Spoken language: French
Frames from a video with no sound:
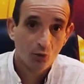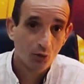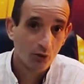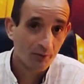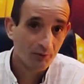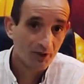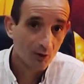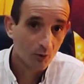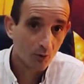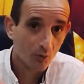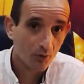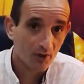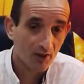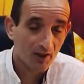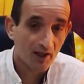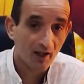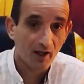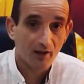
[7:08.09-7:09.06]
ou un petit
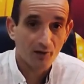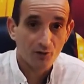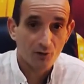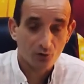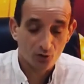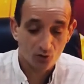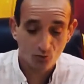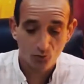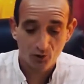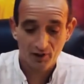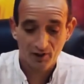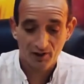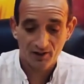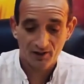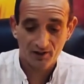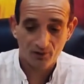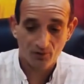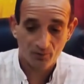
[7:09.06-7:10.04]
conflit qui arrive sur ce mois de
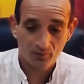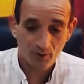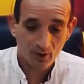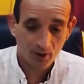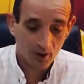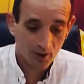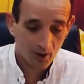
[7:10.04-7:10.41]
décembre.